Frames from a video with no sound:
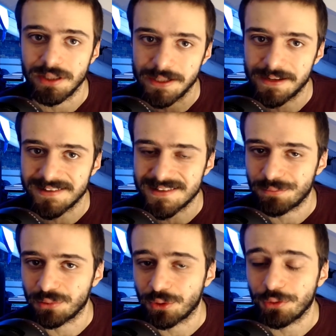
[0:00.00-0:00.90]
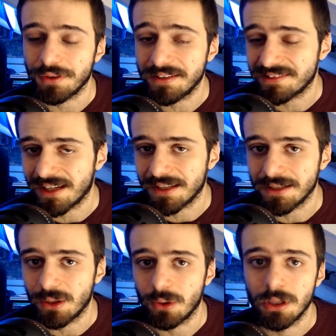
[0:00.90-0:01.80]
dinastia appunto di
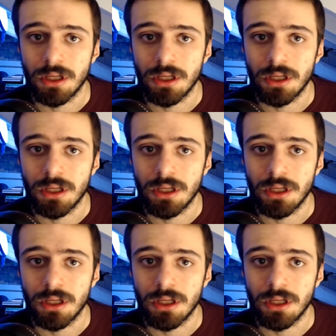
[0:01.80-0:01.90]
Saladino.